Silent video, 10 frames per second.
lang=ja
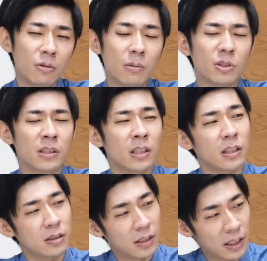るのかもしれな
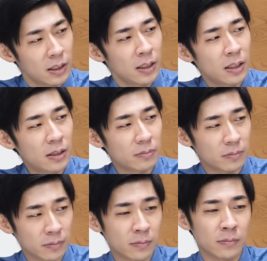いですね。う
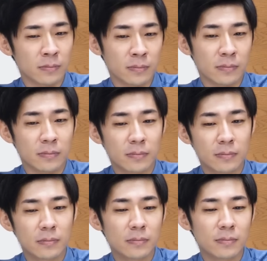ん。はい、
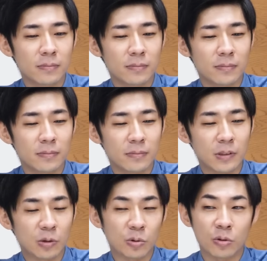
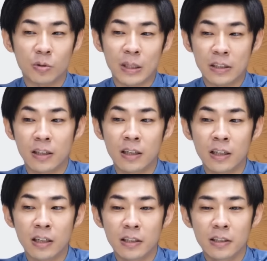じゃあちょっとま
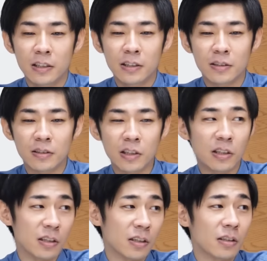たぜ
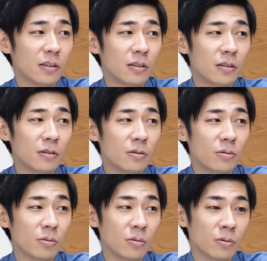ひ。
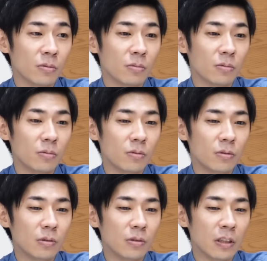その
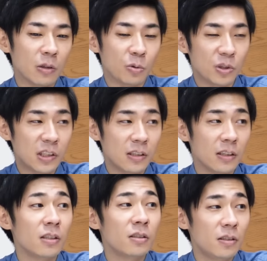出てほし
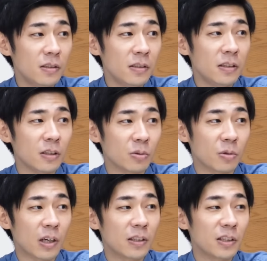いですし、そ
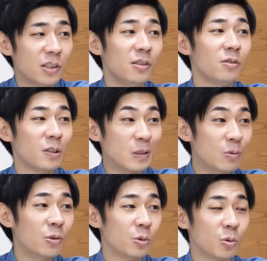の海外進出
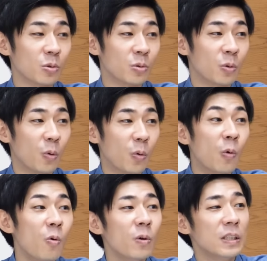もちょっと
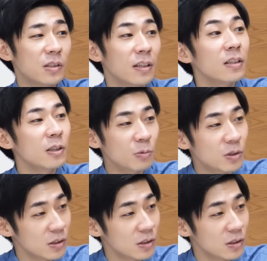応援したい気持